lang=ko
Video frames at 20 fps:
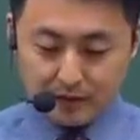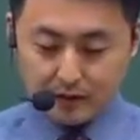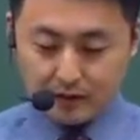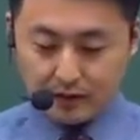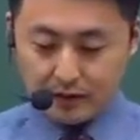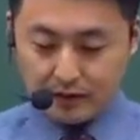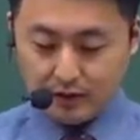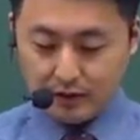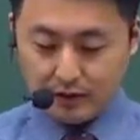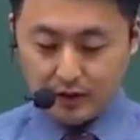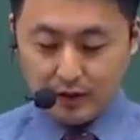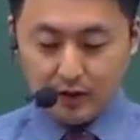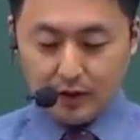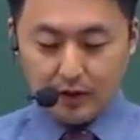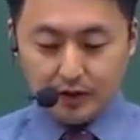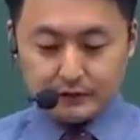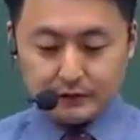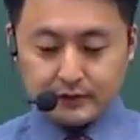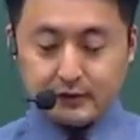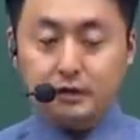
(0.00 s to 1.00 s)
이
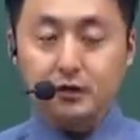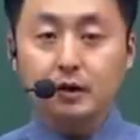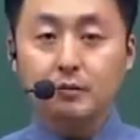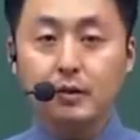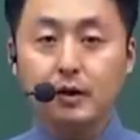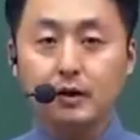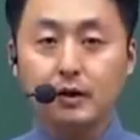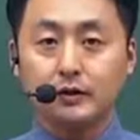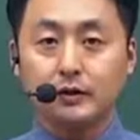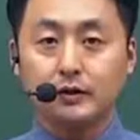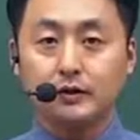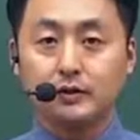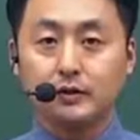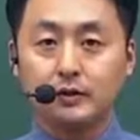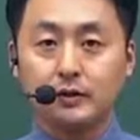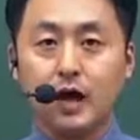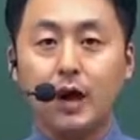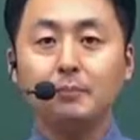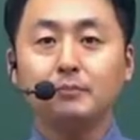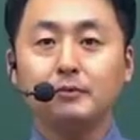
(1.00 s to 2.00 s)
시험에
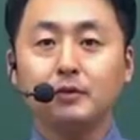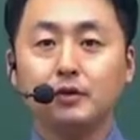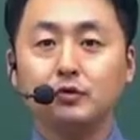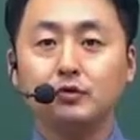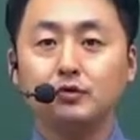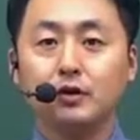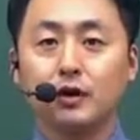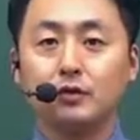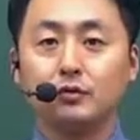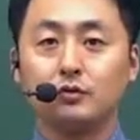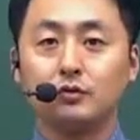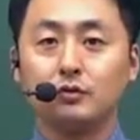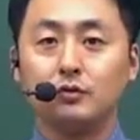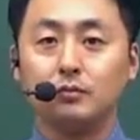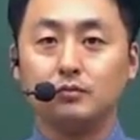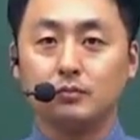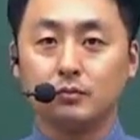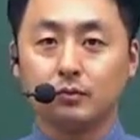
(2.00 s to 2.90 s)
관해서 합격률하고